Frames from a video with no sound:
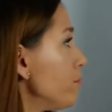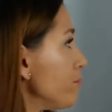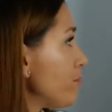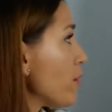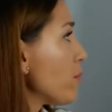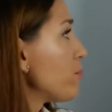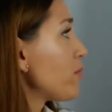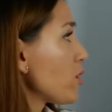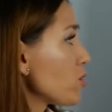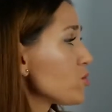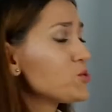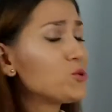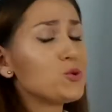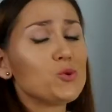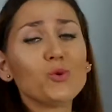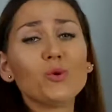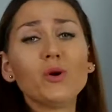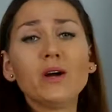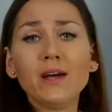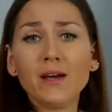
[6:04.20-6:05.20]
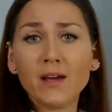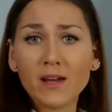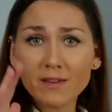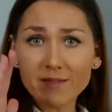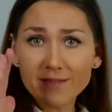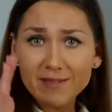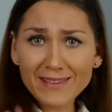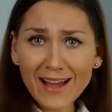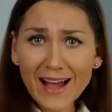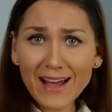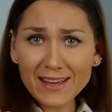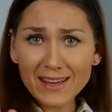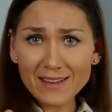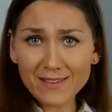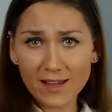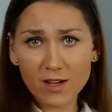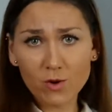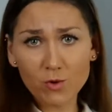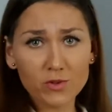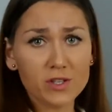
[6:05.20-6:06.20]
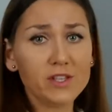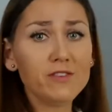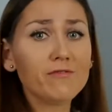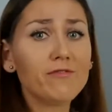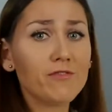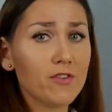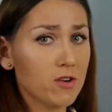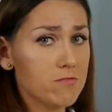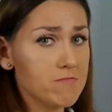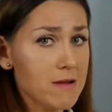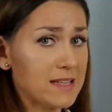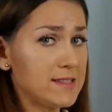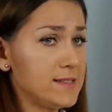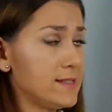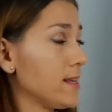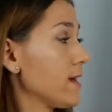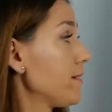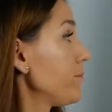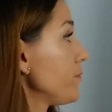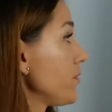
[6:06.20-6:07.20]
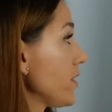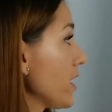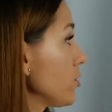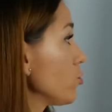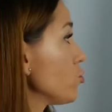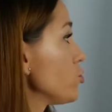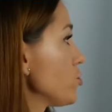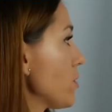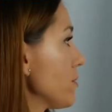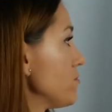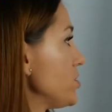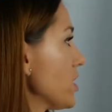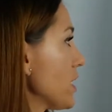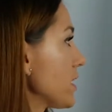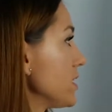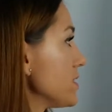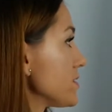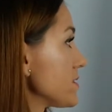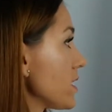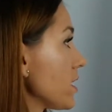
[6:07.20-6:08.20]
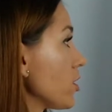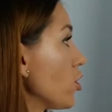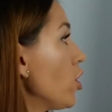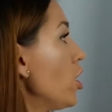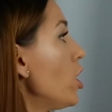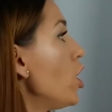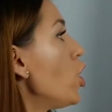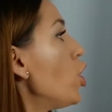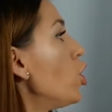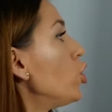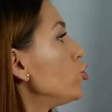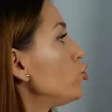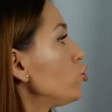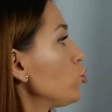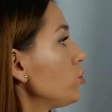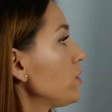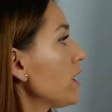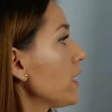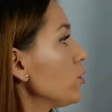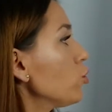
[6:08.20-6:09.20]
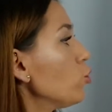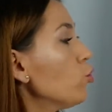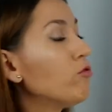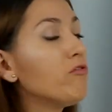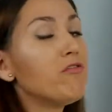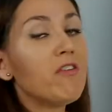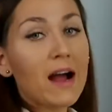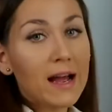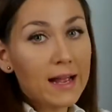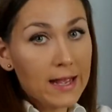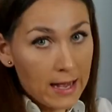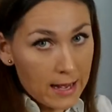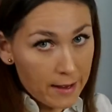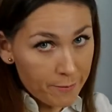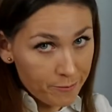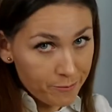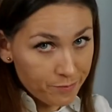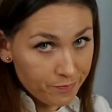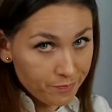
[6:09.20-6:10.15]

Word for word: po prostu daję taką informację. Tak? Uczyłam się angielskiego. Tutaj uwaga,